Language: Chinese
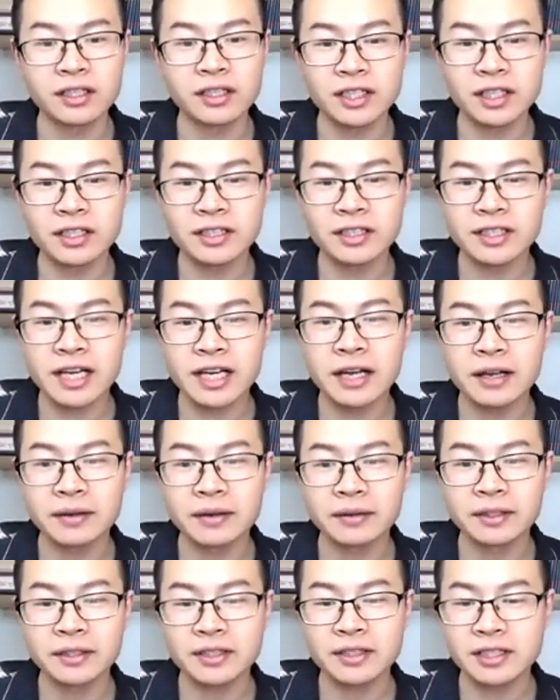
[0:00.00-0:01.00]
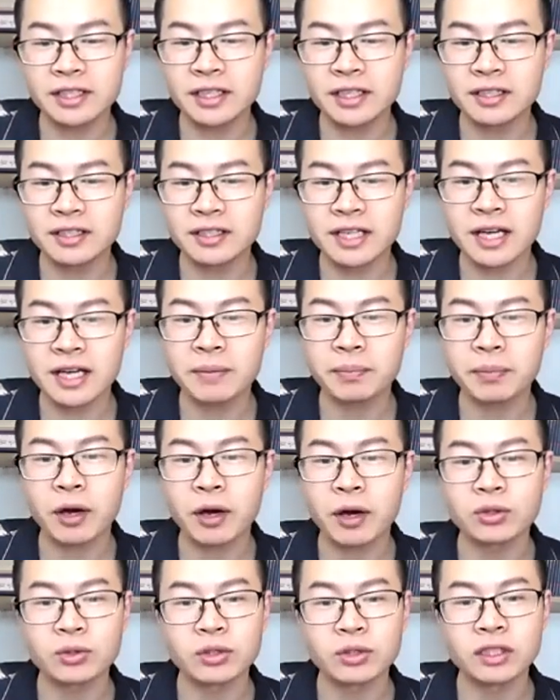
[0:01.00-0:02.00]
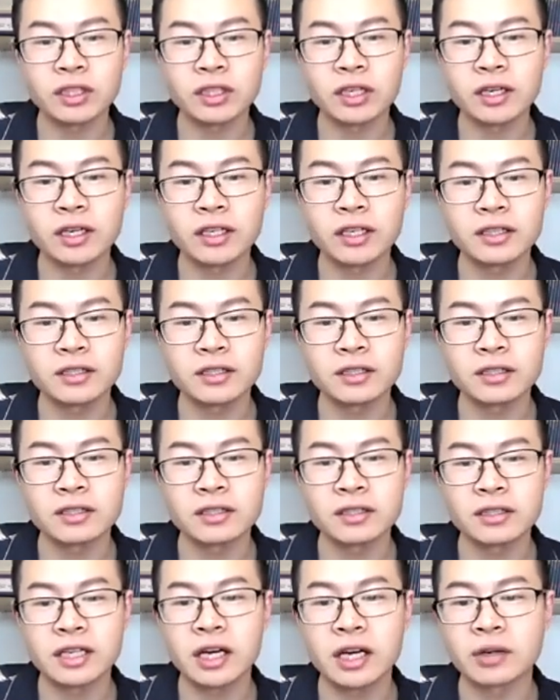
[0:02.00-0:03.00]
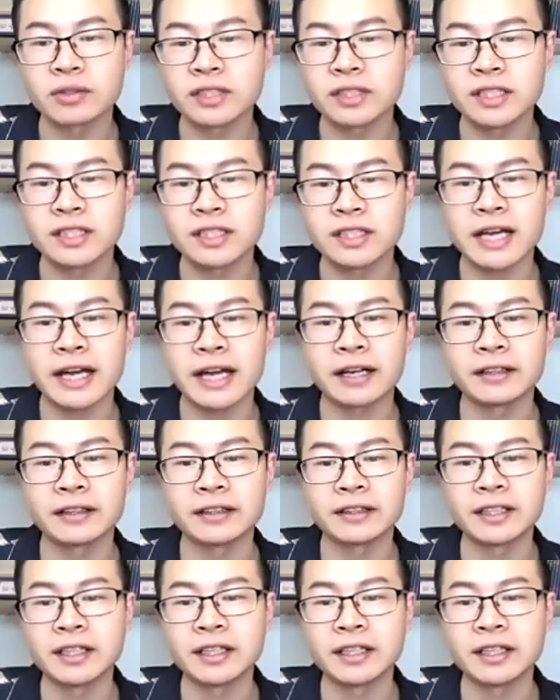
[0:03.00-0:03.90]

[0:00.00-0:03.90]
现在现在保存的历史资料记载啊，